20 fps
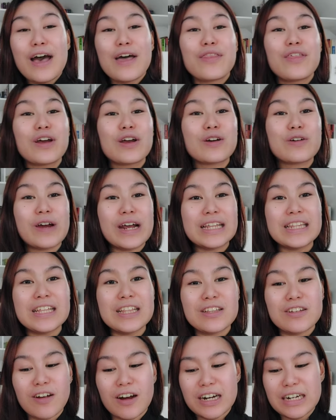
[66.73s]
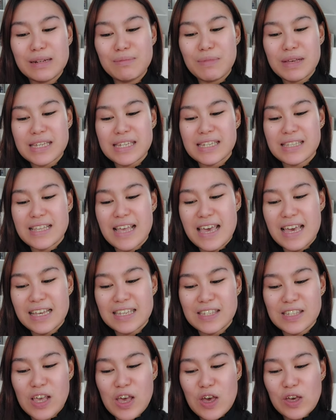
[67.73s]
the credit card
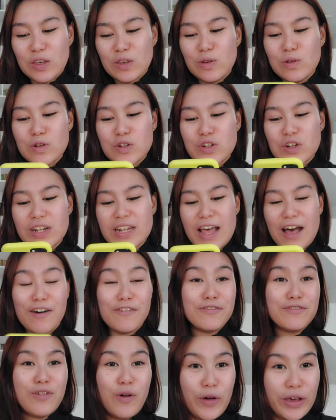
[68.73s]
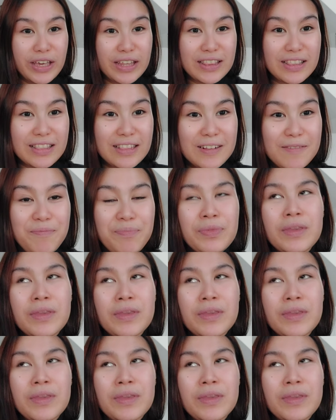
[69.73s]
mistakes you should avoid.